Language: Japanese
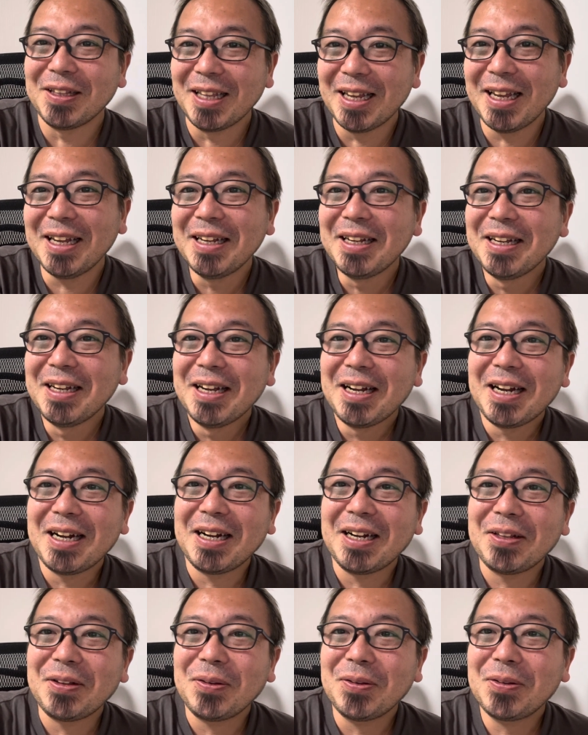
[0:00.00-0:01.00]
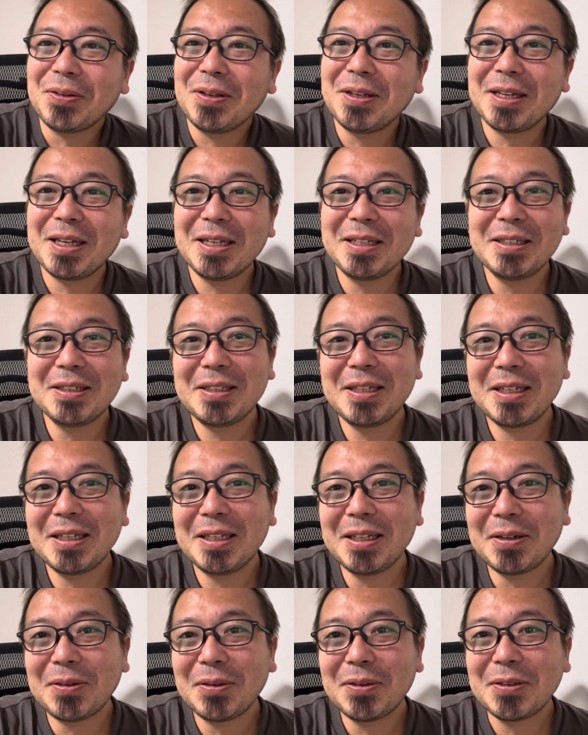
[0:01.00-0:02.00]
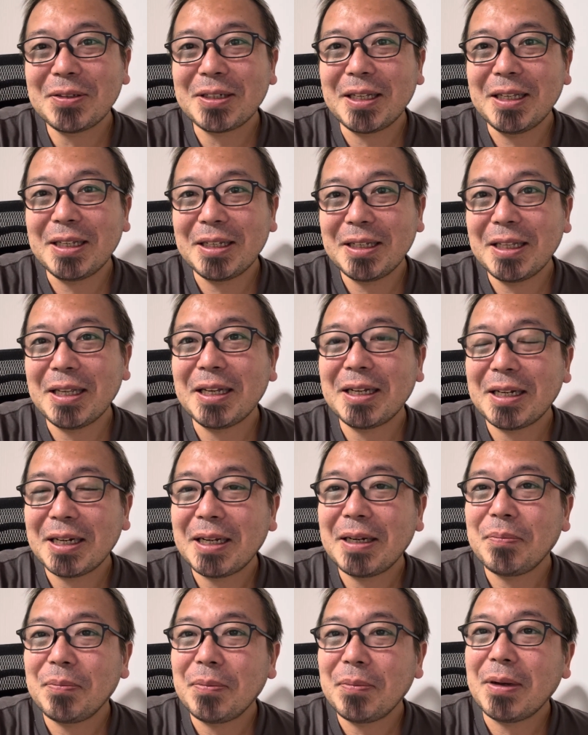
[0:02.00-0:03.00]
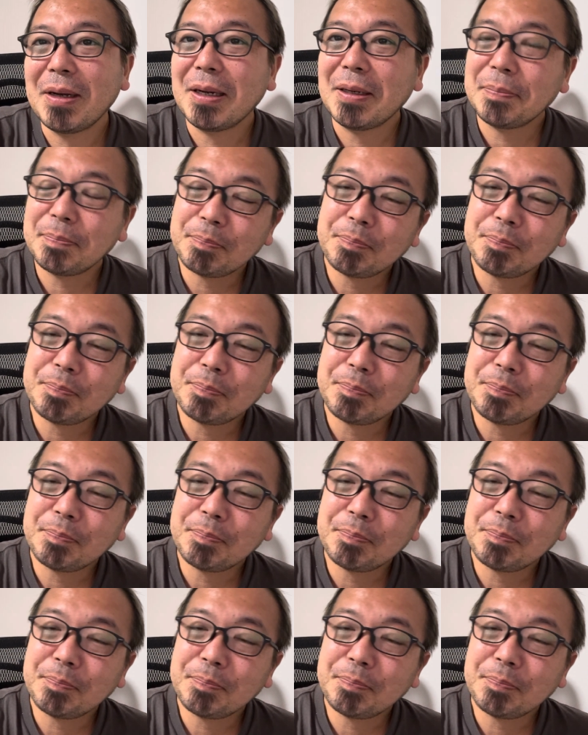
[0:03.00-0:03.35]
ね、あの、本当に現実的なことしかできないから、まあ、